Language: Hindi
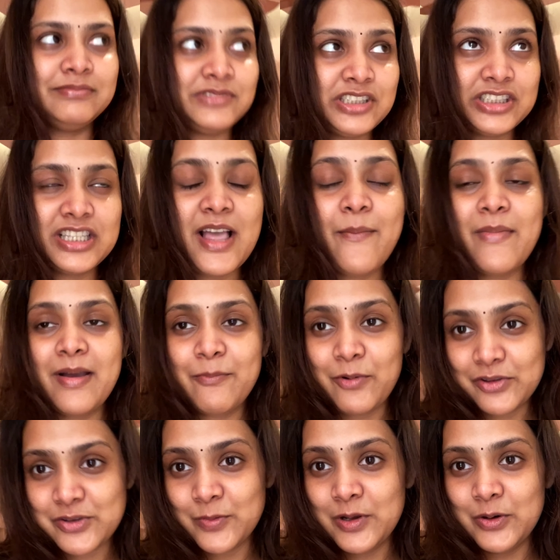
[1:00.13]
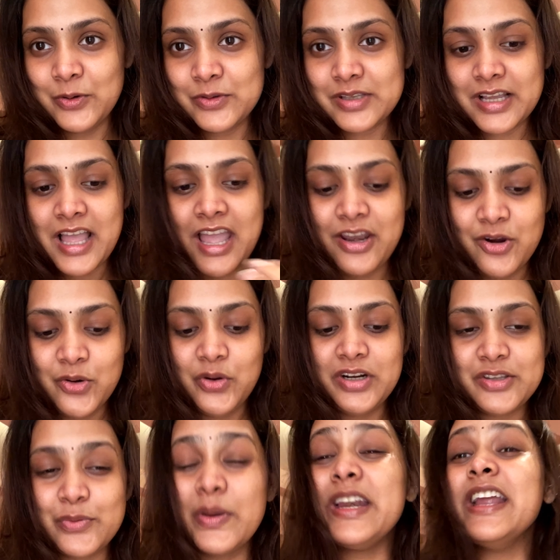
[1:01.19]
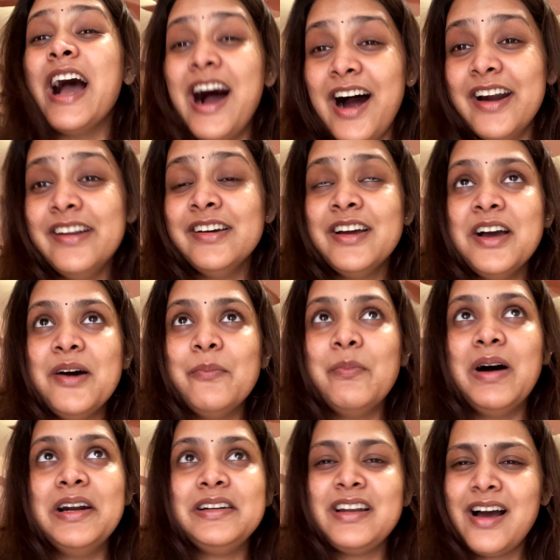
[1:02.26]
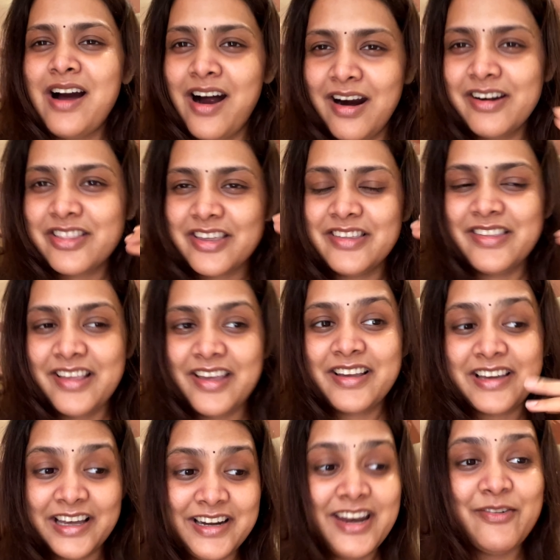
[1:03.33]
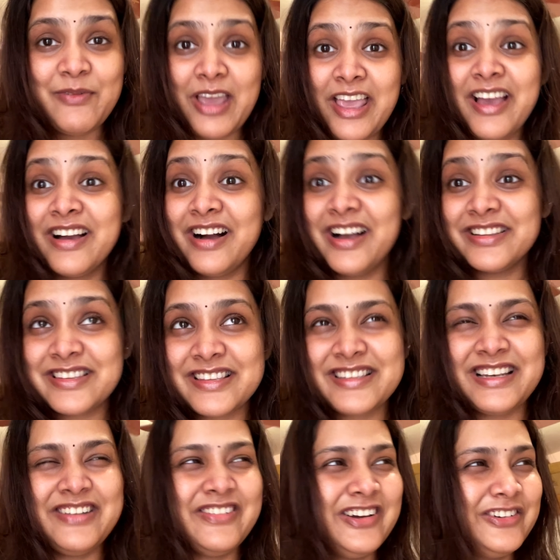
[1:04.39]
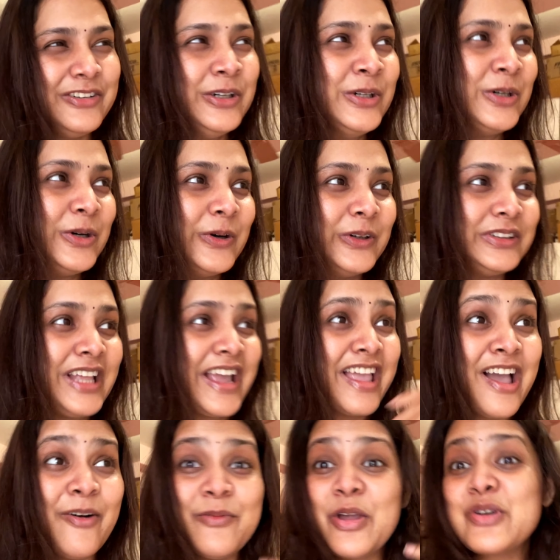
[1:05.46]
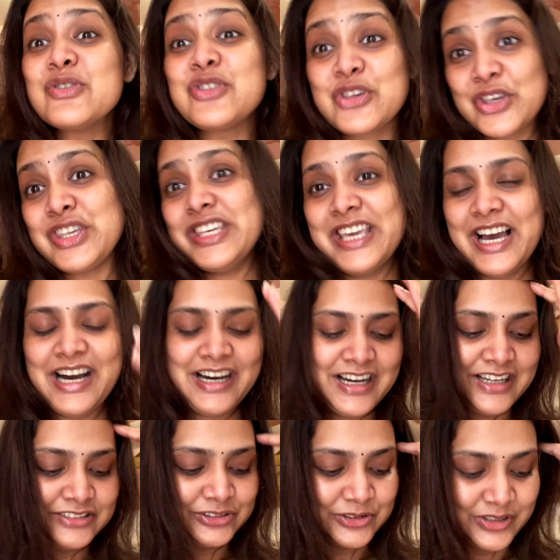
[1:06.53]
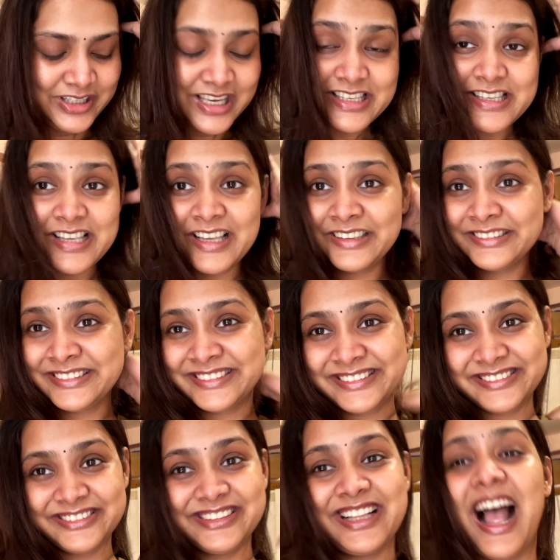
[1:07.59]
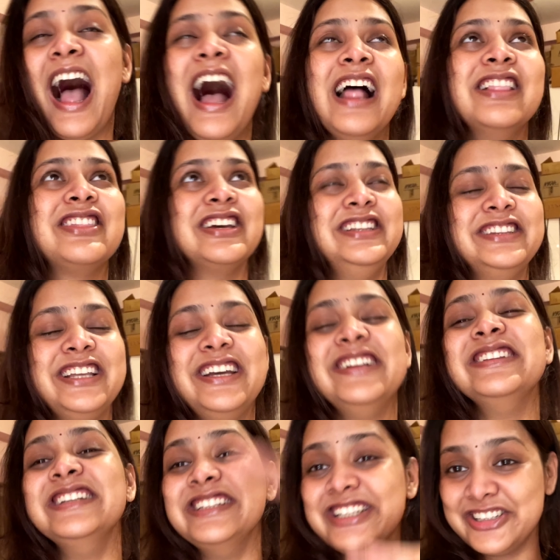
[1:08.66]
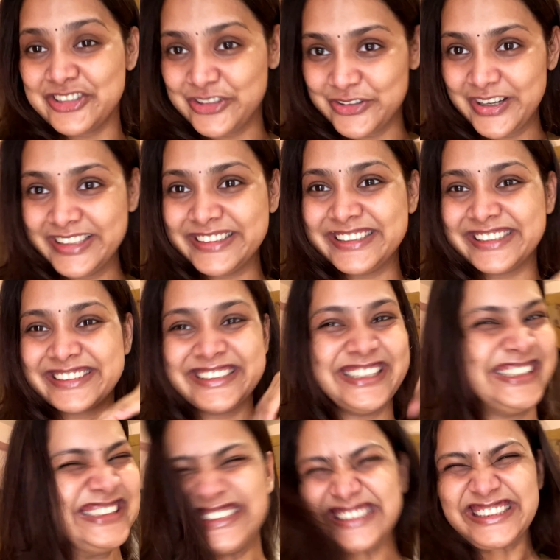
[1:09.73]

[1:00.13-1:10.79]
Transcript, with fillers: जितना मैं पॉसिबल हो सका आई नो इट्स वेरी हार्ड बट हर चीज़ें करने में ही असली होता है कि हमने कुछ किया तो यस आज चलते हैं दिन की शुरुआत करते हैं